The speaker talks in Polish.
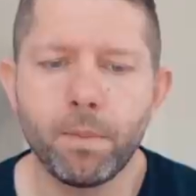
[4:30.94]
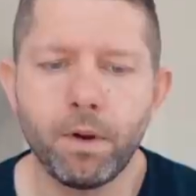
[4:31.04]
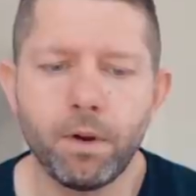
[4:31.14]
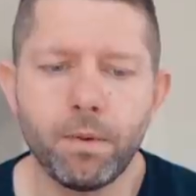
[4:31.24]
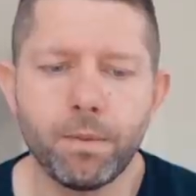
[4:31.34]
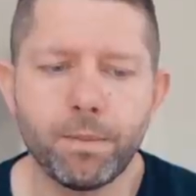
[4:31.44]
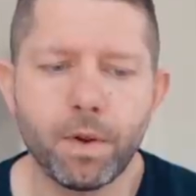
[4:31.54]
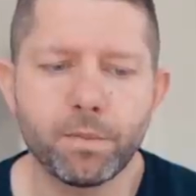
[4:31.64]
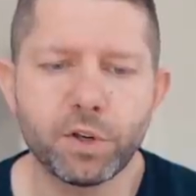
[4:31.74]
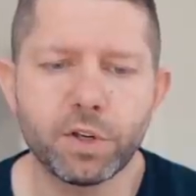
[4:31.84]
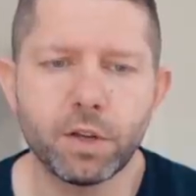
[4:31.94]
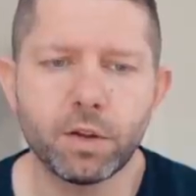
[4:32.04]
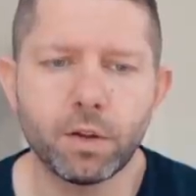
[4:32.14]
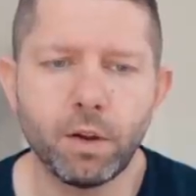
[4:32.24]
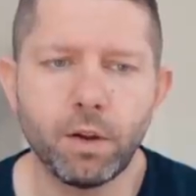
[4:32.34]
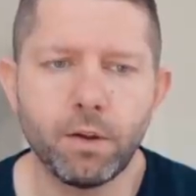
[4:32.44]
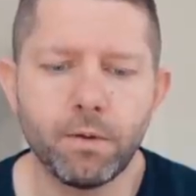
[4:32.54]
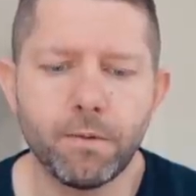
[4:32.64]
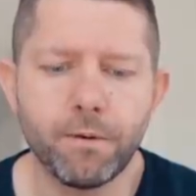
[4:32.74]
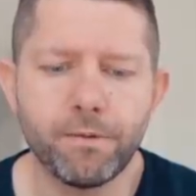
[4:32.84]
E, przyszedł
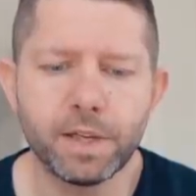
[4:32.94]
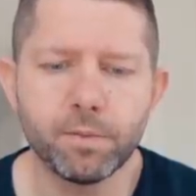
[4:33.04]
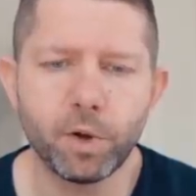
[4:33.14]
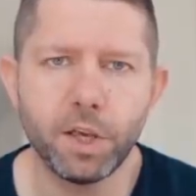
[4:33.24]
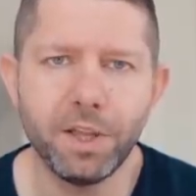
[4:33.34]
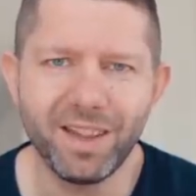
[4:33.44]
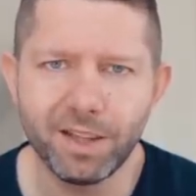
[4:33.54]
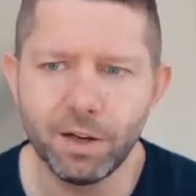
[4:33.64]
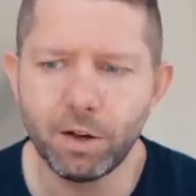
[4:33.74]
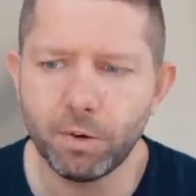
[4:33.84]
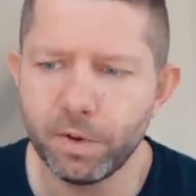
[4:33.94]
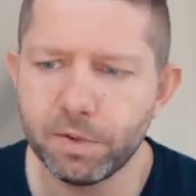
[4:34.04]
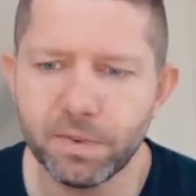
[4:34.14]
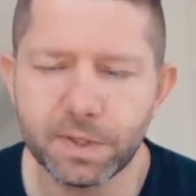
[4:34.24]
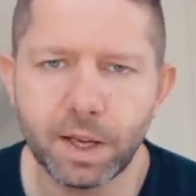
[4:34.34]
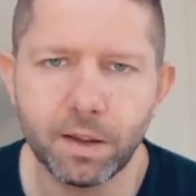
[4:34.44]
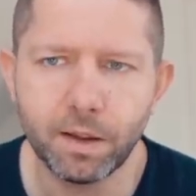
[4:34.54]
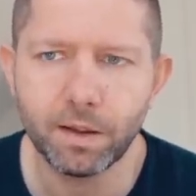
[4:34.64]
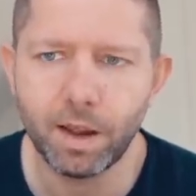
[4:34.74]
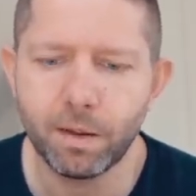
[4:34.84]
e, Facebook i nie tylko byliśmy w stanie,
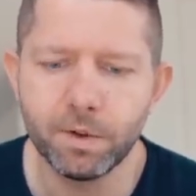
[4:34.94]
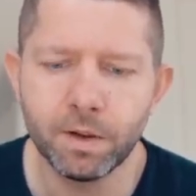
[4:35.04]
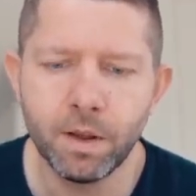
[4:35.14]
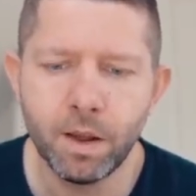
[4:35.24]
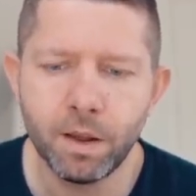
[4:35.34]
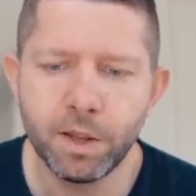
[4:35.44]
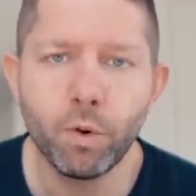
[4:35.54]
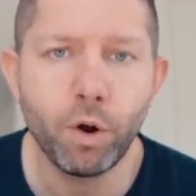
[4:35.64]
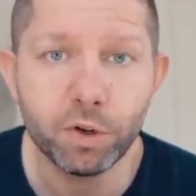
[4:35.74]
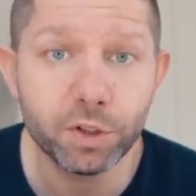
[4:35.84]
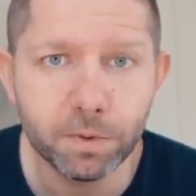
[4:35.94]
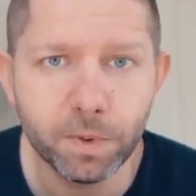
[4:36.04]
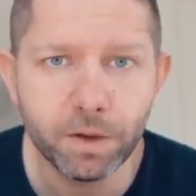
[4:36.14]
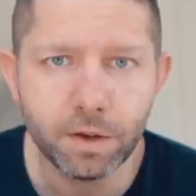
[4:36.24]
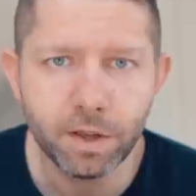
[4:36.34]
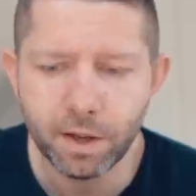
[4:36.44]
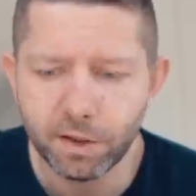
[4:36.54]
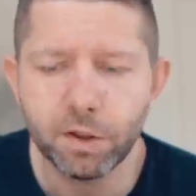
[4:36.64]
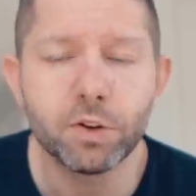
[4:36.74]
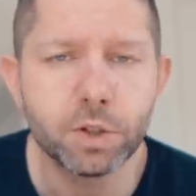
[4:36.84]
jakby nie urośliśmy i nie,
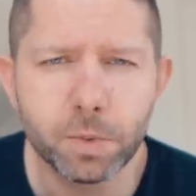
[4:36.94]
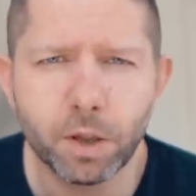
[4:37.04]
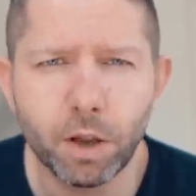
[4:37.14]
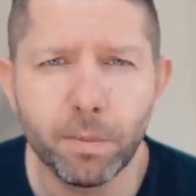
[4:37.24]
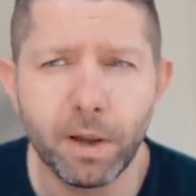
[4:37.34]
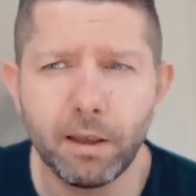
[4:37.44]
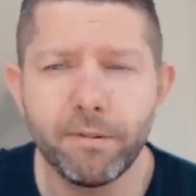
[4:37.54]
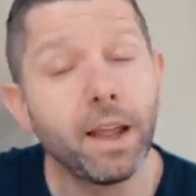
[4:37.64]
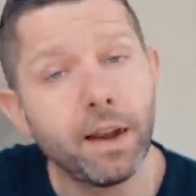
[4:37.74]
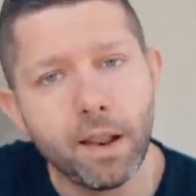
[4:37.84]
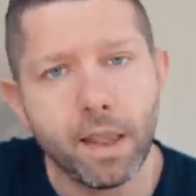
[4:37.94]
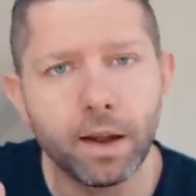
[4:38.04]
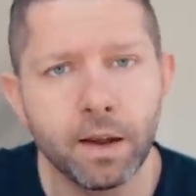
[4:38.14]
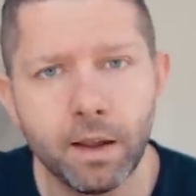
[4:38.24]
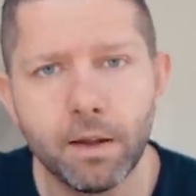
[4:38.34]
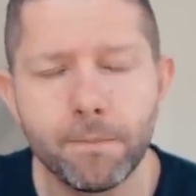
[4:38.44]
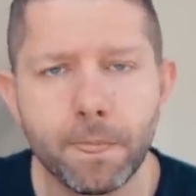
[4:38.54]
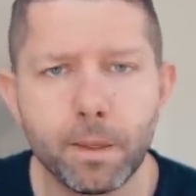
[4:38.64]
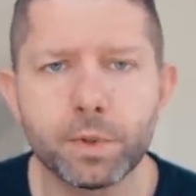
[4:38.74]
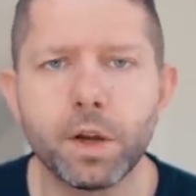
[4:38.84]
nie doszliśmy do tego break-evena, ale nagle
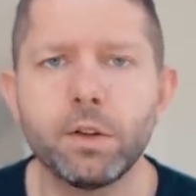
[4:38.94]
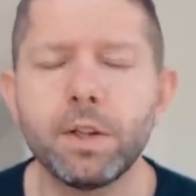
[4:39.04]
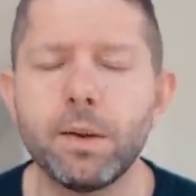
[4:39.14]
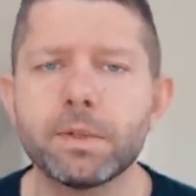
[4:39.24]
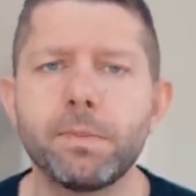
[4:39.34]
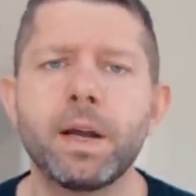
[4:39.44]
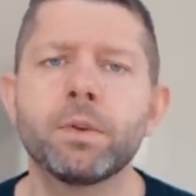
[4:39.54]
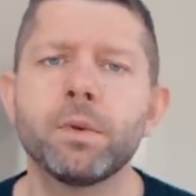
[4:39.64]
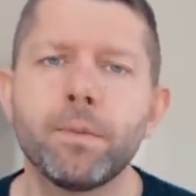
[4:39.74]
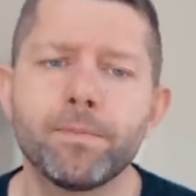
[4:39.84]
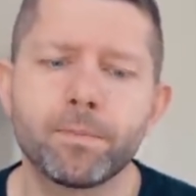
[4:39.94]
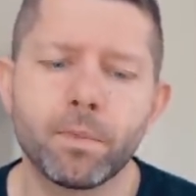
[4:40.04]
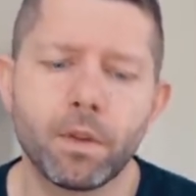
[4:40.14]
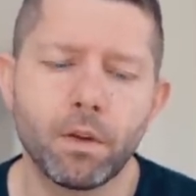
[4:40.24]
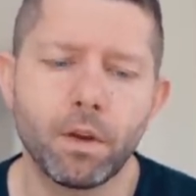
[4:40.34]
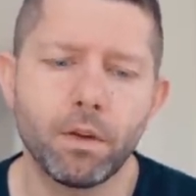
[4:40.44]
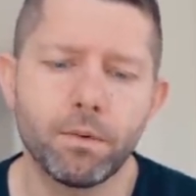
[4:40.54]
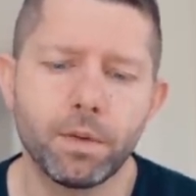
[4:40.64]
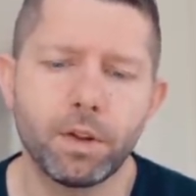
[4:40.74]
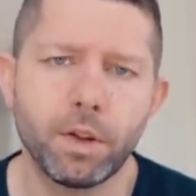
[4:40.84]
przychody nam spadły.
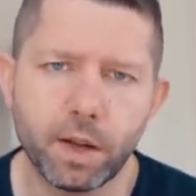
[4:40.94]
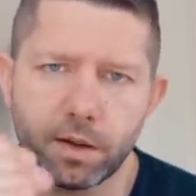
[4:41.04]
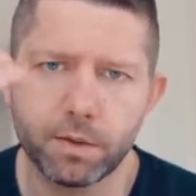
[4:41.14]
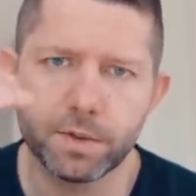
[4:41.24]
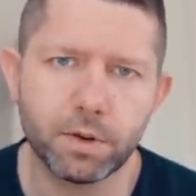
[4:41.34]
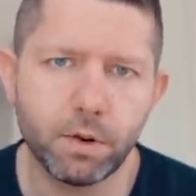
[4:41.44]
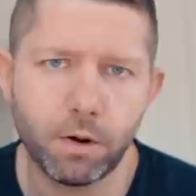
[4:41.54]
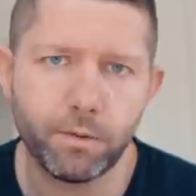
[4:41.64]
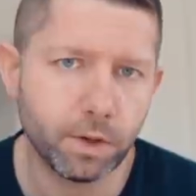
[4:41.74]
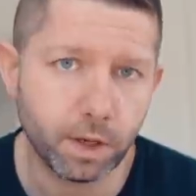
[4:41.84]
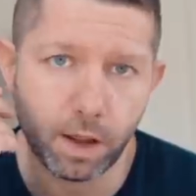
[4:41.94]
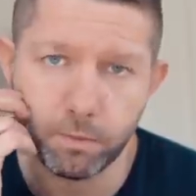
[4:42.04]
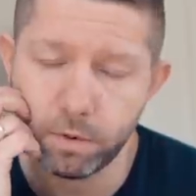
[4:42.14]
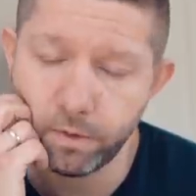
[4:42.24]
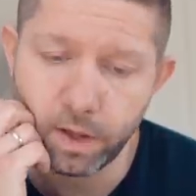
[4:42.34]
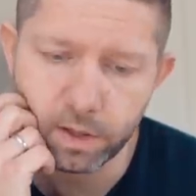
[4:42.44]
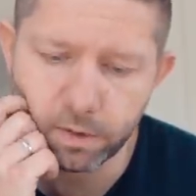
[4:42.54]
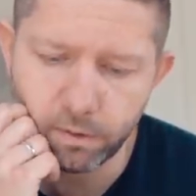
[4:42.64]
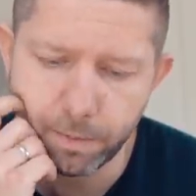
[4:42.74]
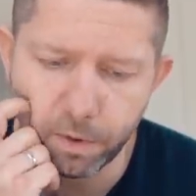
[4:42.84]
No, I to tak skokowo, tak jak było widać
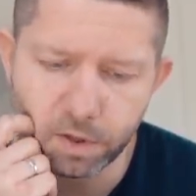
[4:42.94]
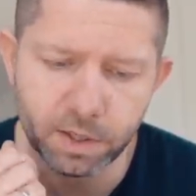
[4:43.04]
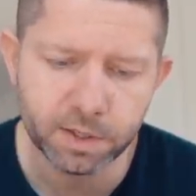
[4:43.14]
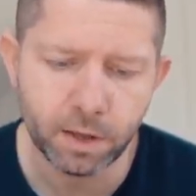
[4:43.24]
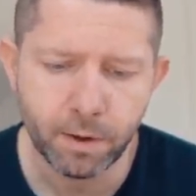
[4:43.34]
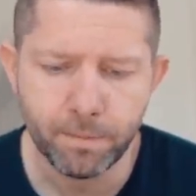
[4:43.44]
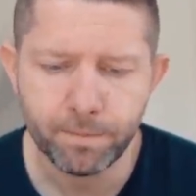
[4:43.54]
w raporcie za